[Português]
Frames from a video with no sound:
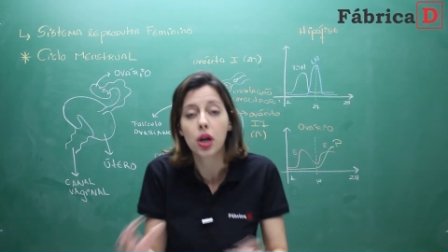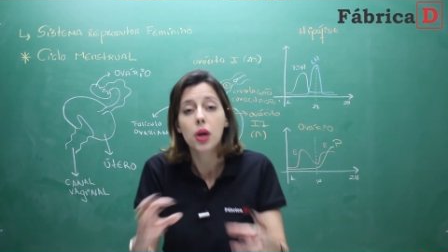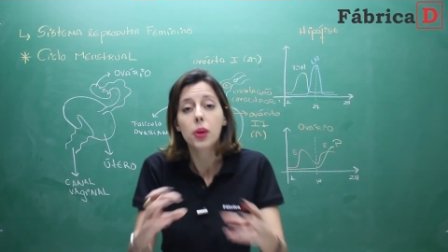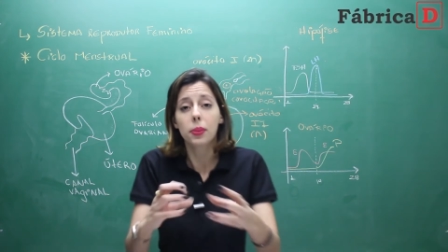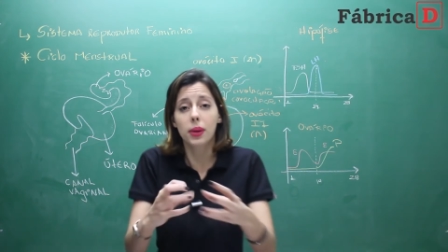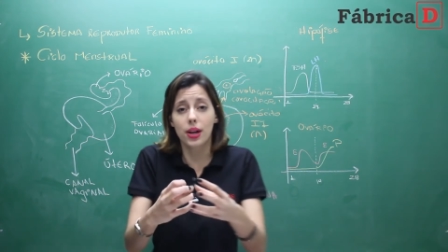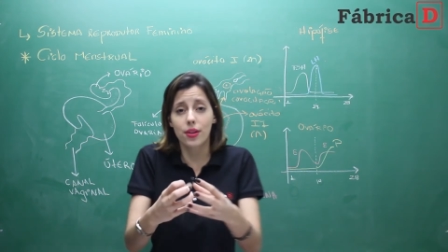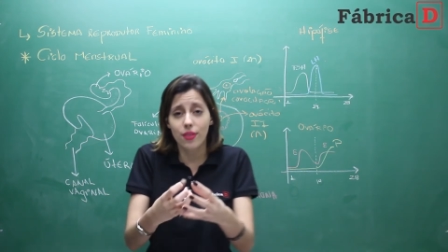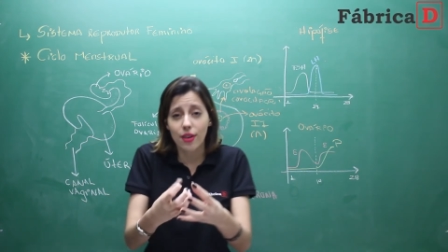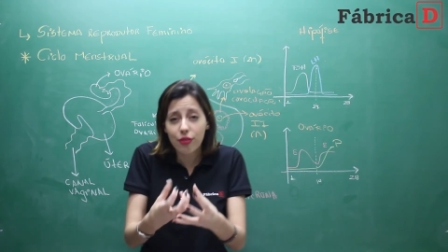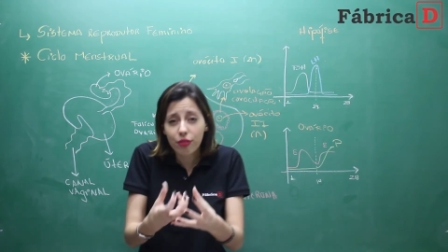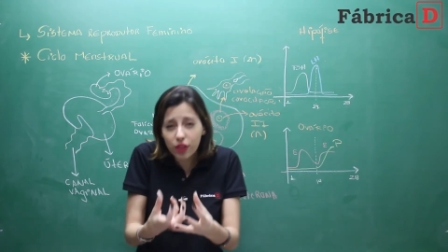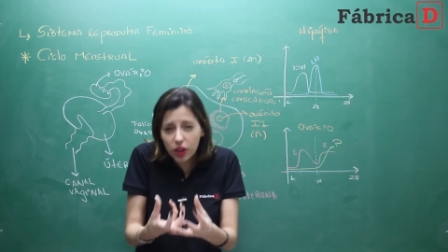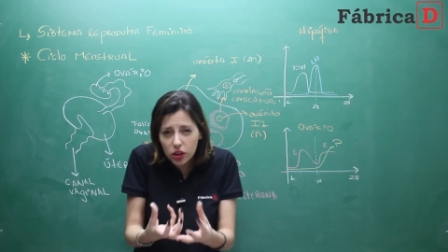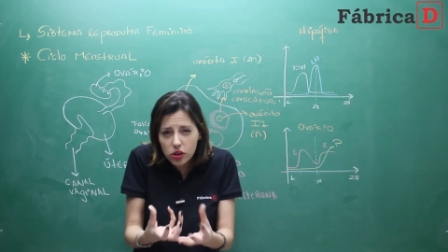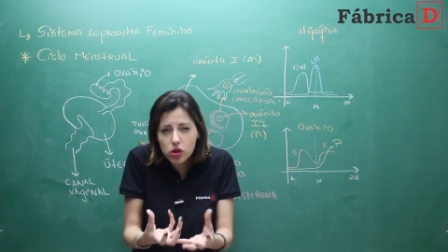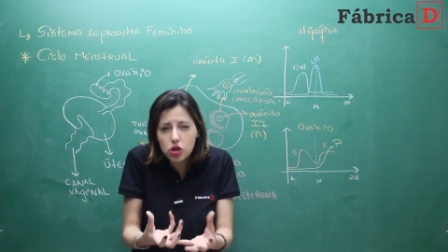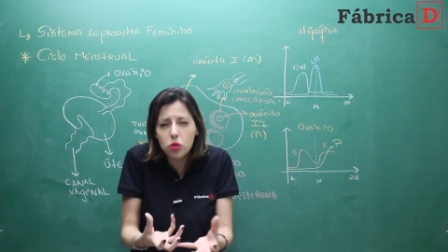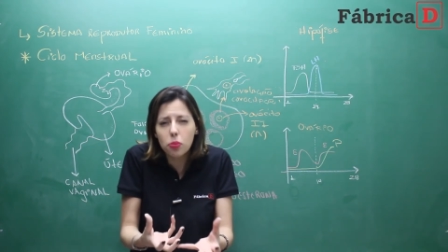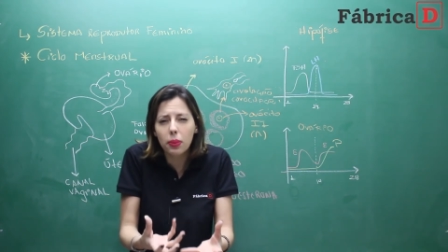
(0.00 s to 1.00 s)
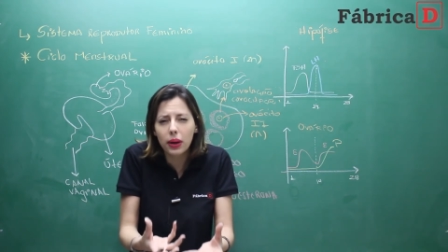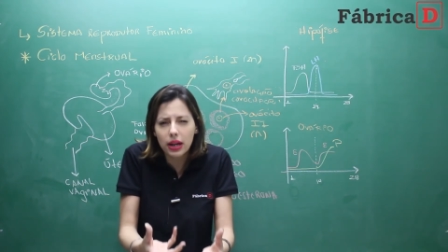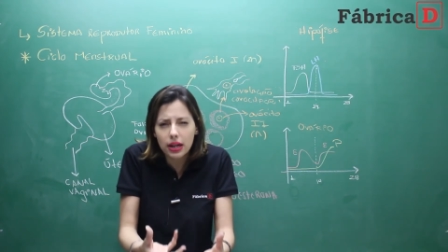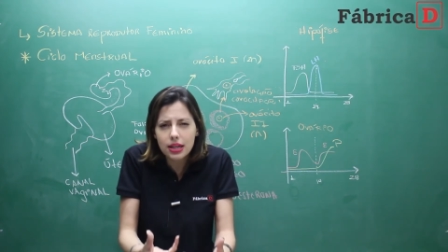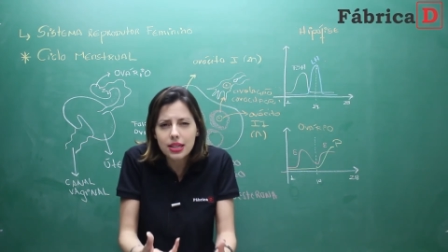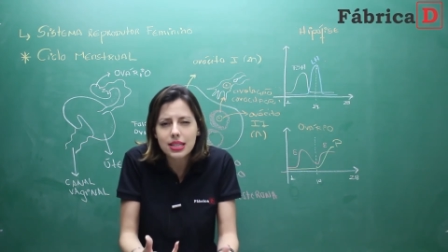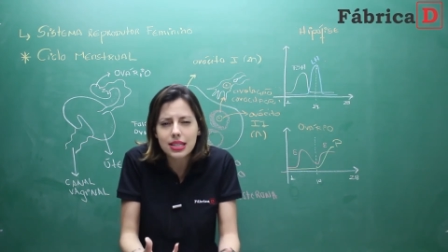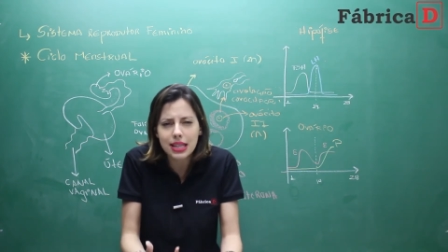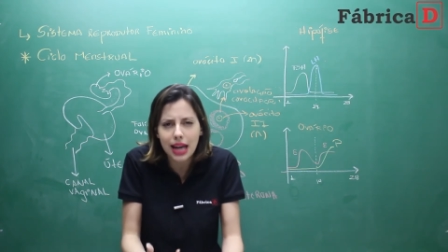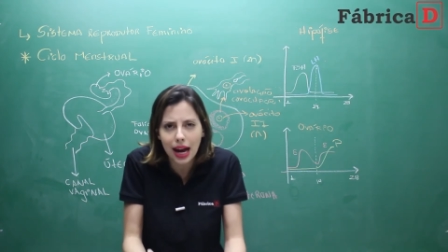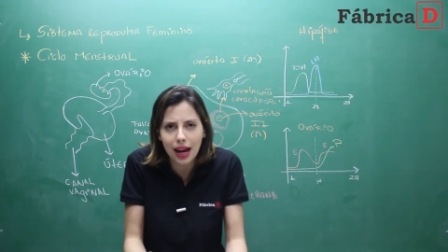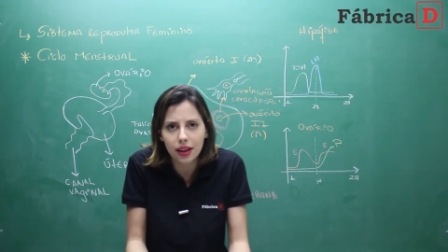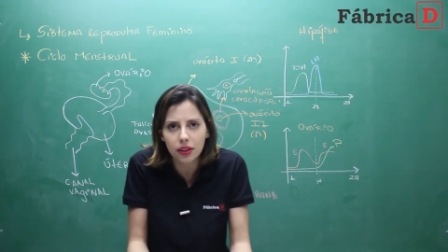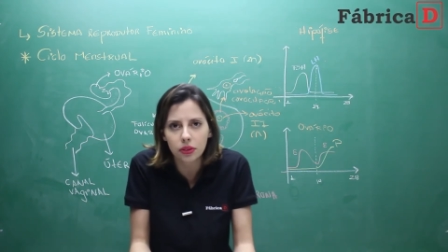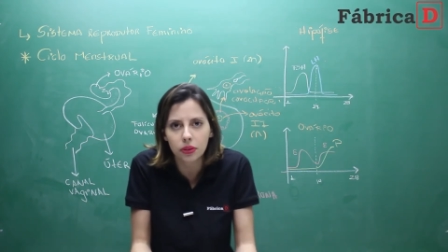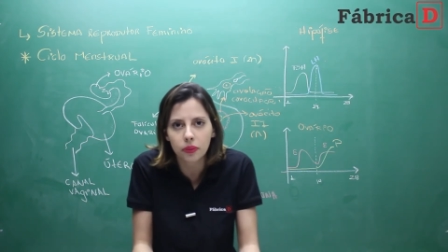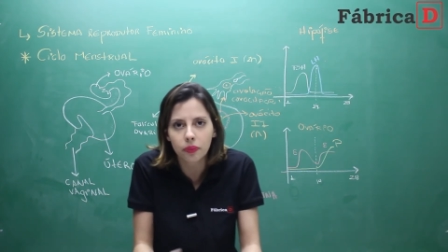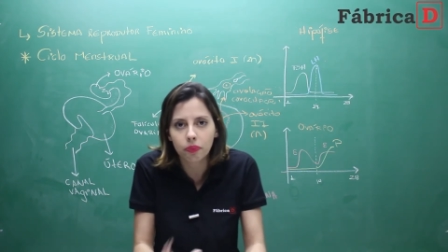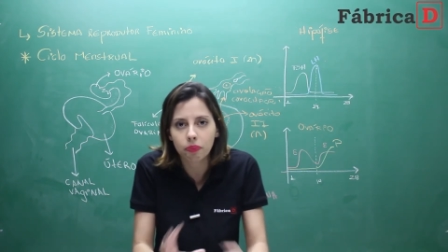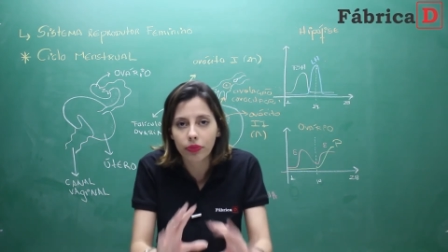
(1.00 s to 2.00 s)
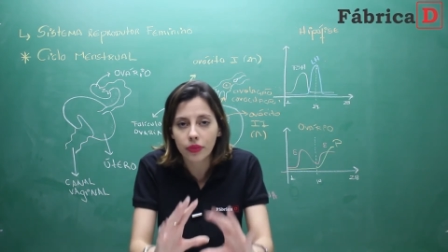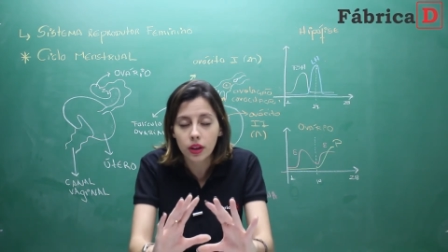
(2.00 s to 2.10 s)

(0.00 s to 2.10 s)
porque ele vai ficando esbranquiçado.